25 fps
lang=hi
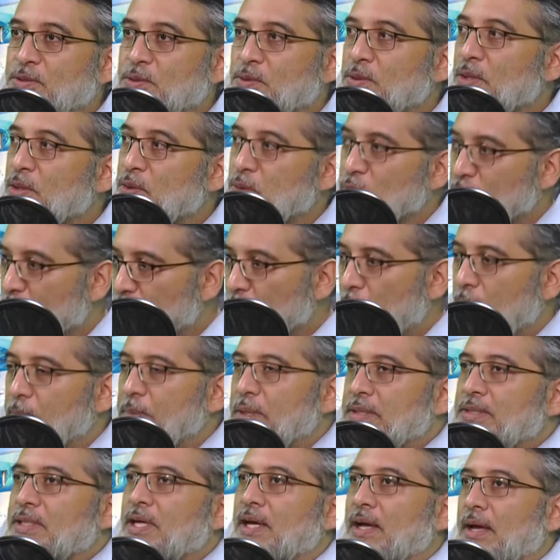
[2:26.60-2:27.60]
नहीं होगा क्योंकि वो
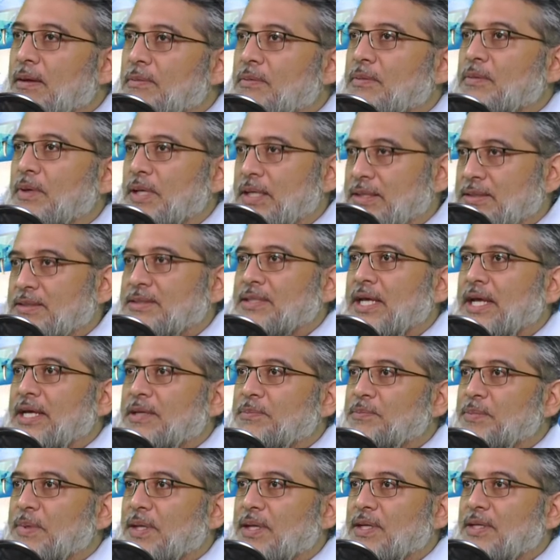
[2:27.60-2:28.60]
हमेशा इस
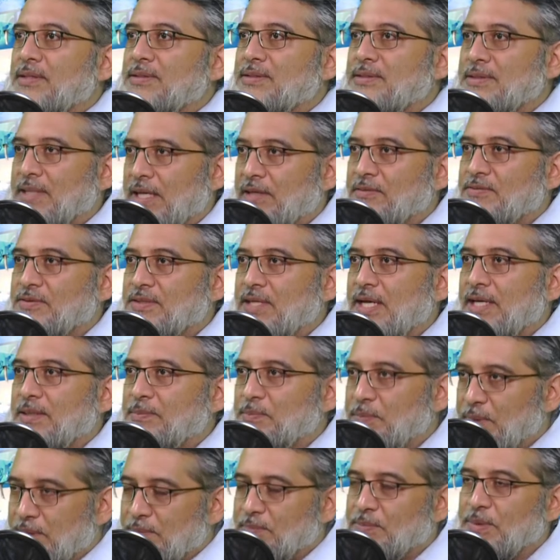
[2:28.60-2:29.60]
साइड पे है सेफ
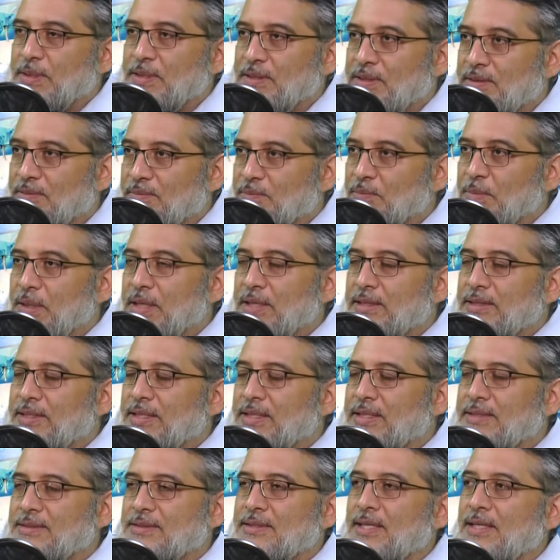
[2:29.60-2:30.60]
साइड पे मिलिट्री
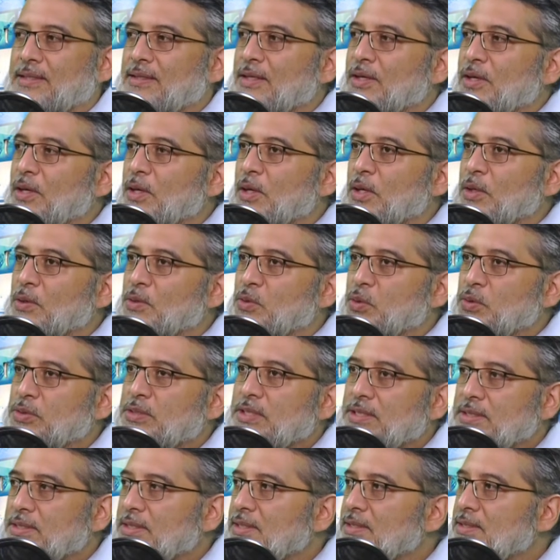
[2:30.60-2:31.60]
के साथ
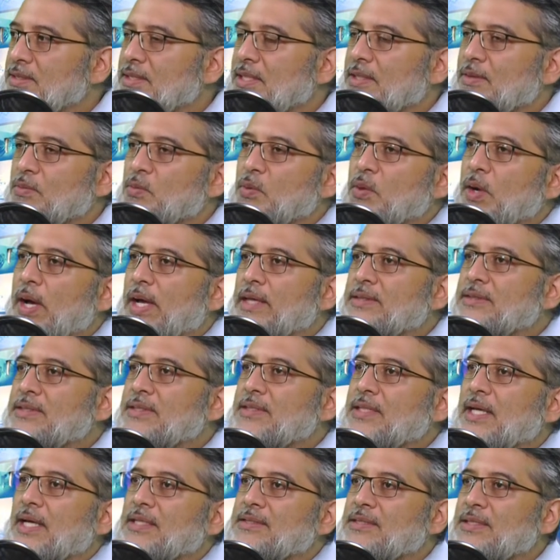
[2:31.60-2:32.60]
दूसरी चीज़ ये वो ऐसी
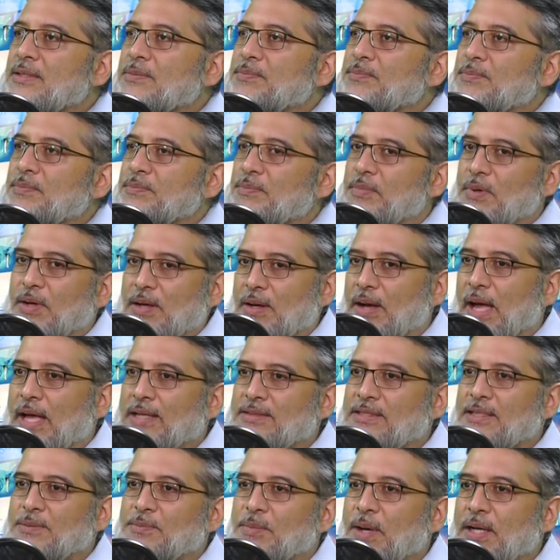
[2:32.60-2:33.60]
कैसी
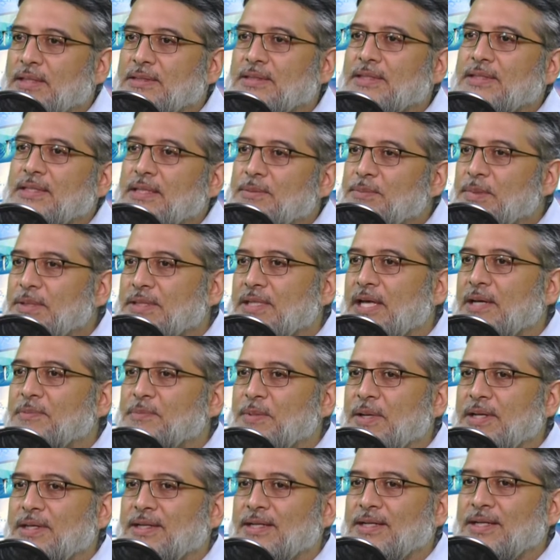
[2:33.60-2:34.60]
ऐसी बात ही नहीं बता
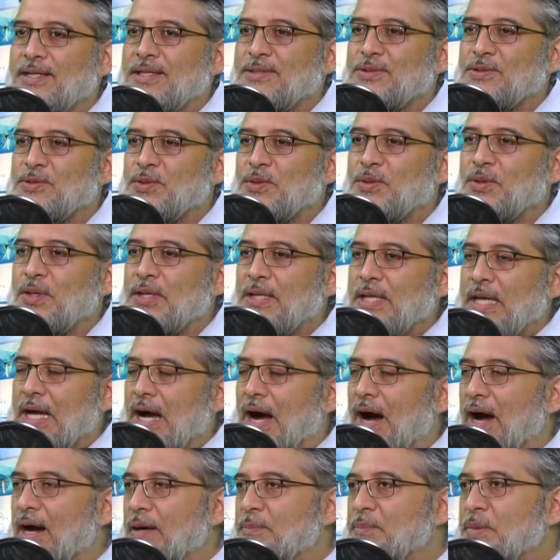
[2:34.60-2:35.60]
पाएगा कि जो
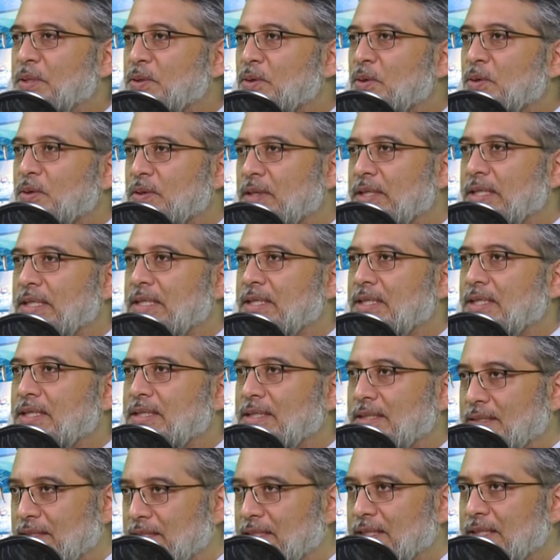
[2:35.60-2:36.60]
आर्मी को क्रिटिक
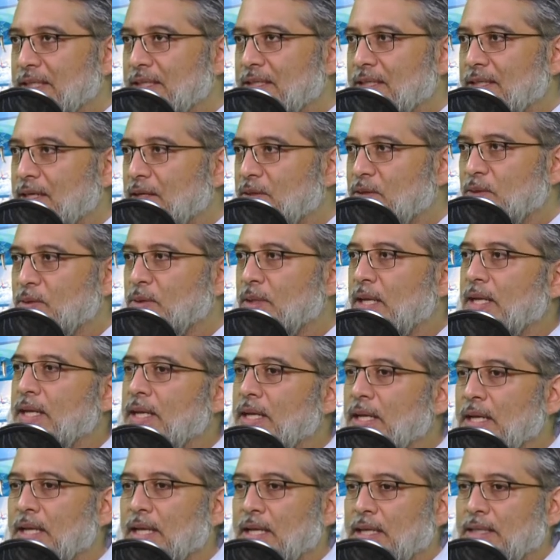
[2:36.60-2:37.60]
क्रिटिक करे क्योंकि
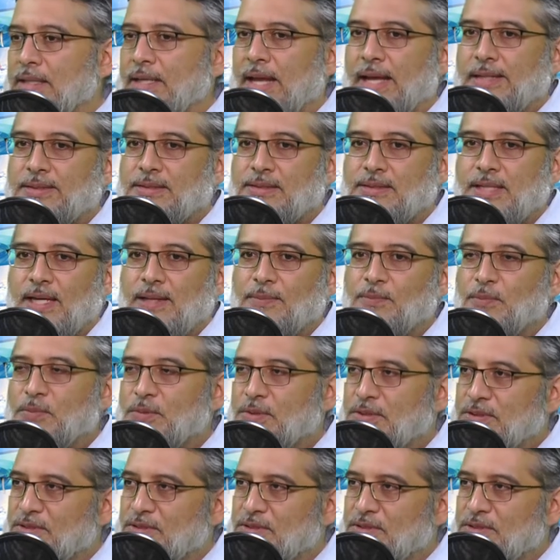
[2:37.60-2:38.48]
नेक्स्ट टाइम